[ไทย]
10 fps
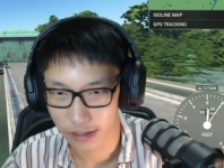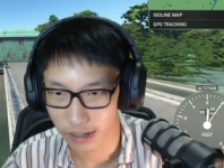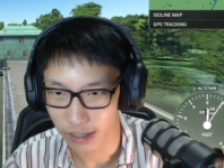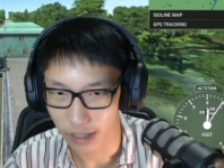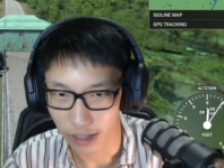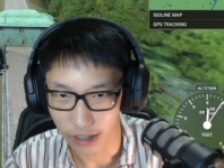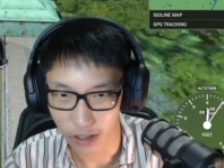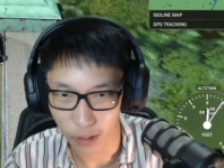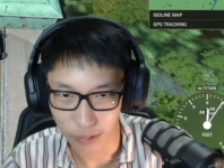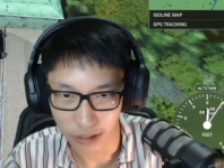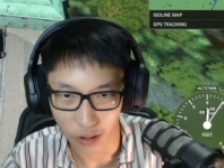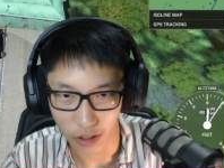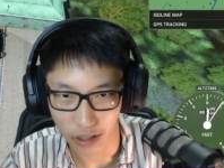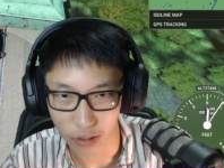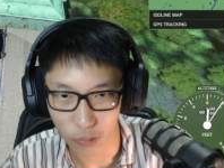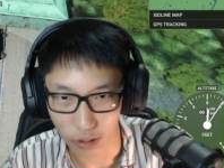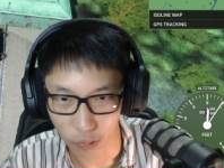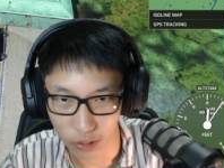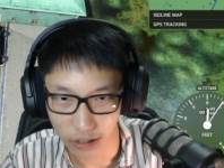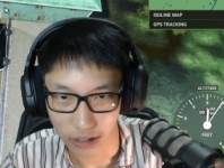นี่รอบนี้เขาก็เล่นด้วยโอ้
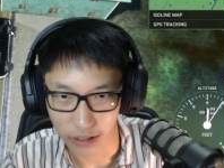นี่